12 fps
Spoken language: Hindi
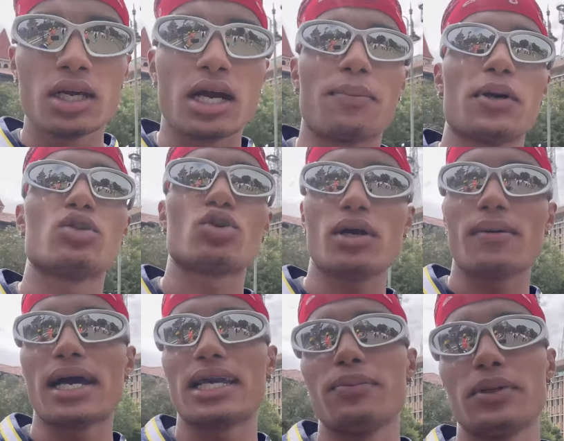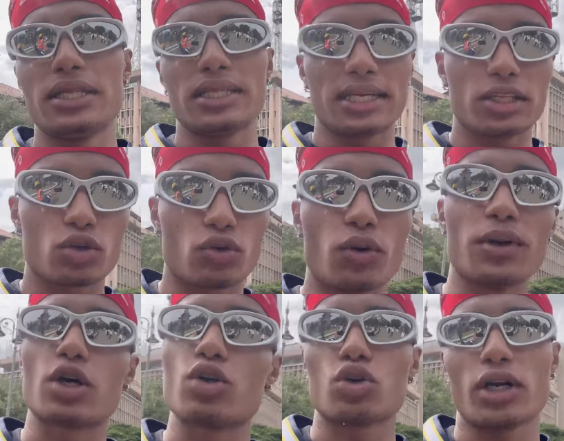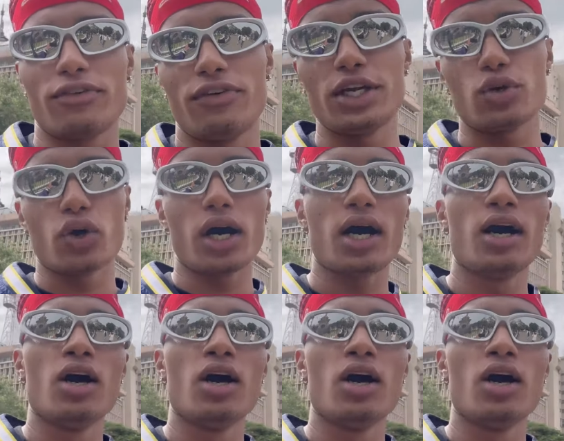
अपन थोड़ा बैग ही पहनते तो वो मेरे को थोड़ा फिट हुआ